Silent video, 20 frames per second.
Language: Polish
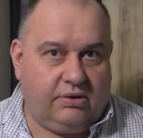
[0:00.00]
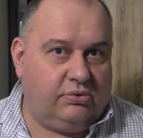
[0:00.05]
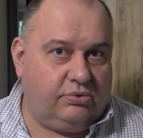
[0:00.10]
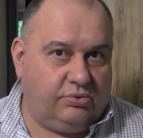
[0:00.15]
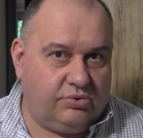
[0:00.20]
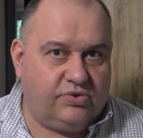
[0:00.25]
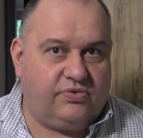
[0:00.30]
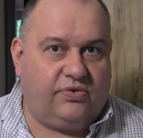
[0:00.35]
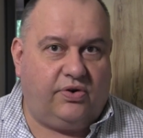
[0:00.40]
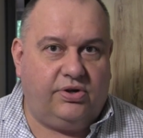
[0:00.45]

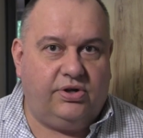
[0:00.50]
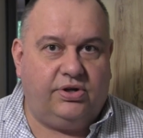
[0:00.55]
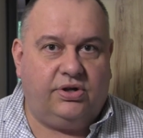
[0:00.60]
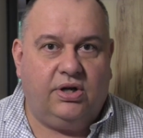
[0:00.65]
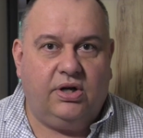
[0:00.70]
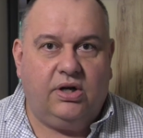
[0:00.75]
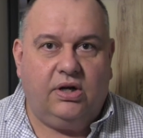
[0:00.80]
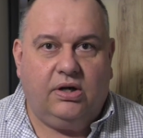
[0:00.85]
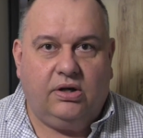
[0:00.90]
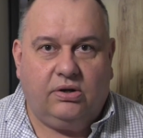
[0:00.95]
Od
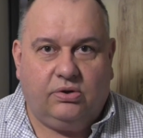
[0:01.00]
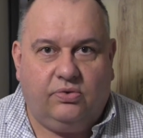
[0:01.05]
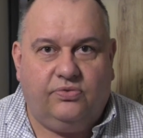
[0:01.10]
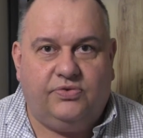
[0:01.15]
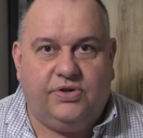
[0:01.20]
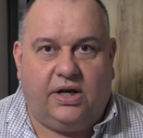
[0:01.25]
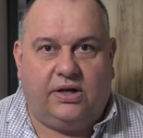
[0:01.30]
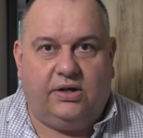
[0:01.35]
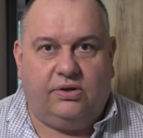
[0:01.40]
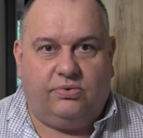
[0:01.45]
swoich
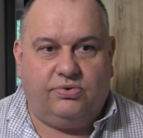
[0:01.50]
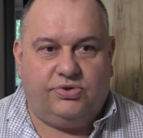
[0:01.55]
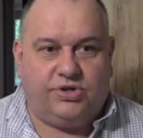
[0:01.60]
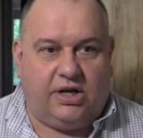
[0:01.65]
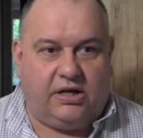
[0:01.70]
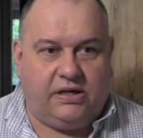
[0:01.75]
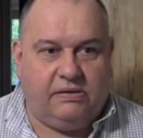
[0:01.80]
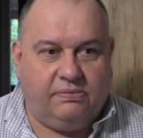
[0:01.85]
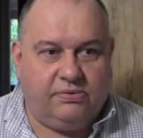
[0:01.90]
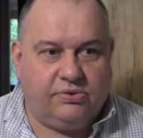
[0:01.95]
gównianych
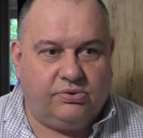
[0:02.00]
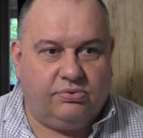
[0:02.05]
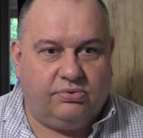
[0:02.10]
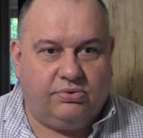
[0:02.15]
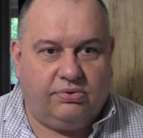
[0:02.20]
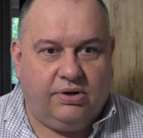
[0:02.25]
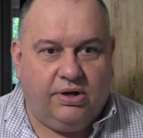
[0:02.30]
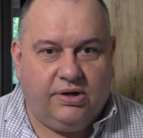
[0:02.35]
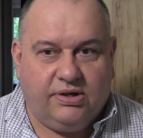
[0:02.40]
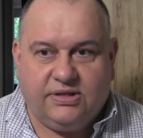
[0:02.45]
uczelni. Po prostu
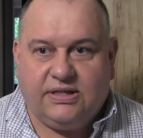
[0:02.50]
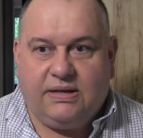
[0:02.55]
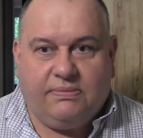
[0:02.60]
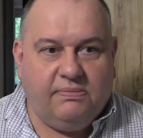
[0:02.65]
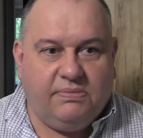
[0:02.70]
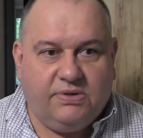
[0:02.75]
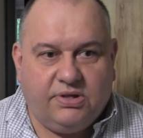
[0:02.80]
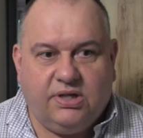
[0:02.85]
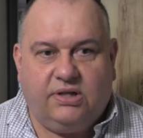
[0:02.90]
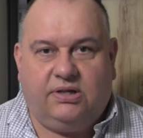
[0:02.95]
chcemy
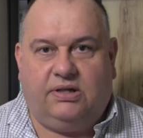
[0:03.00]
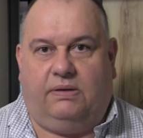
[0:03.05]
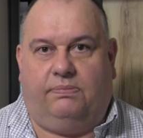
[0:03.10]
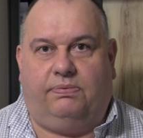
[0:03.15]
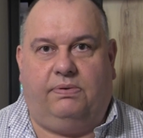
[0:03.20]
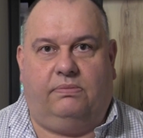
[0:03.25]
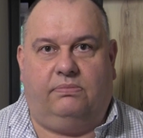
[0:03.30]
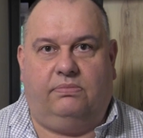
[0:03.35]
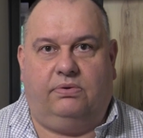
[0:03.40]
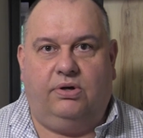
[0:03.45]
mieć ten
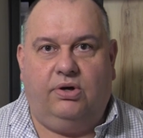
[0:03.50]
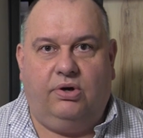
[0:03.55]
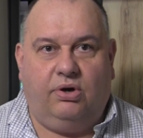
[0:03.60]
dyplom.